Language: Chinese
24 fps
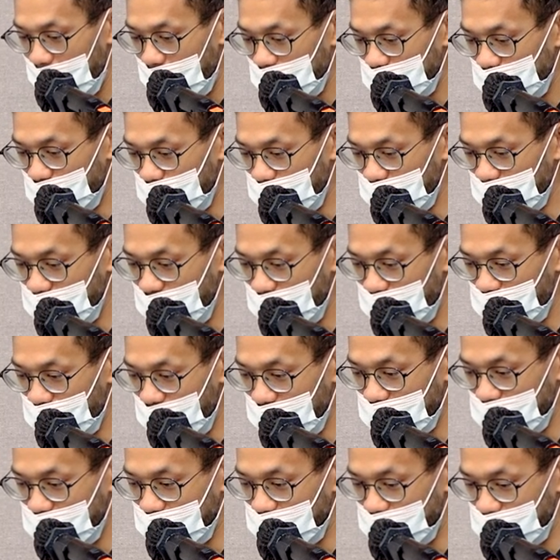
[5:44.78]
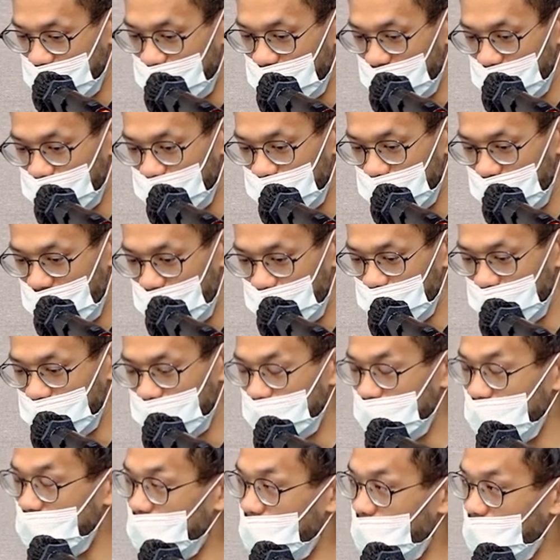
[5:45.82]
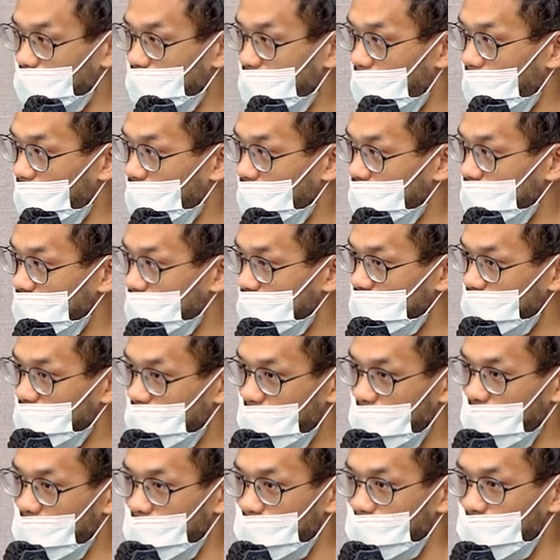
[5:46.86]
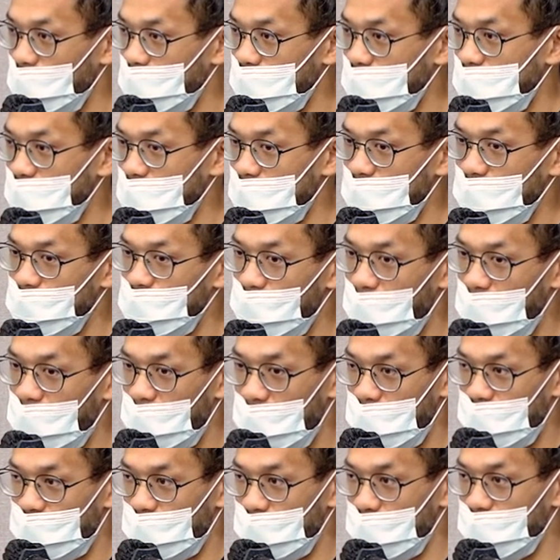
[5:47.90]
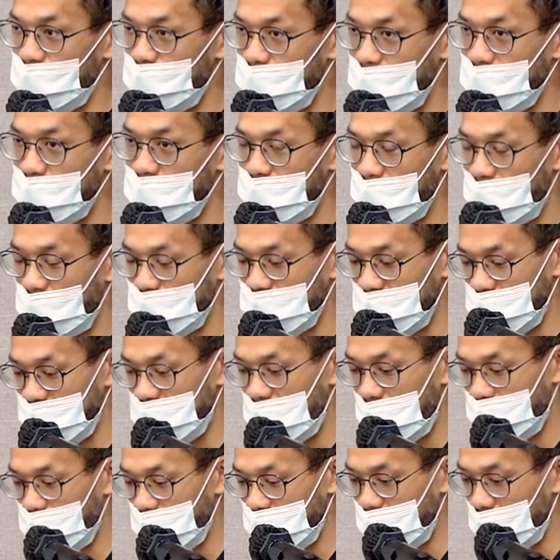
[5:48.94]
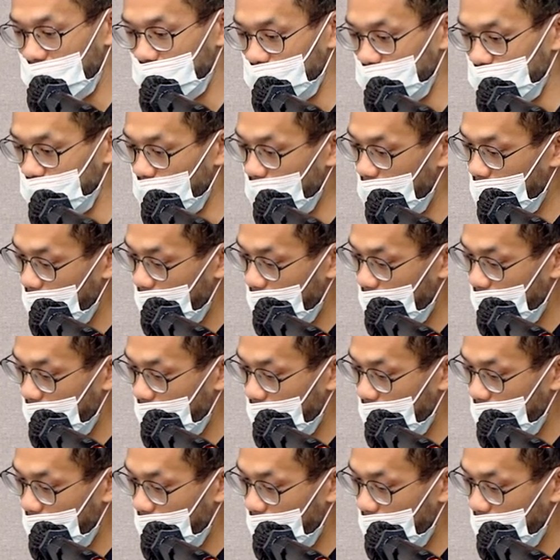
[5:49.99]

所以，我们 j e b r a i n s 就想说，那我是不是可以把 j p e g c o m p o s e 这个 UI library 变到其他平台去，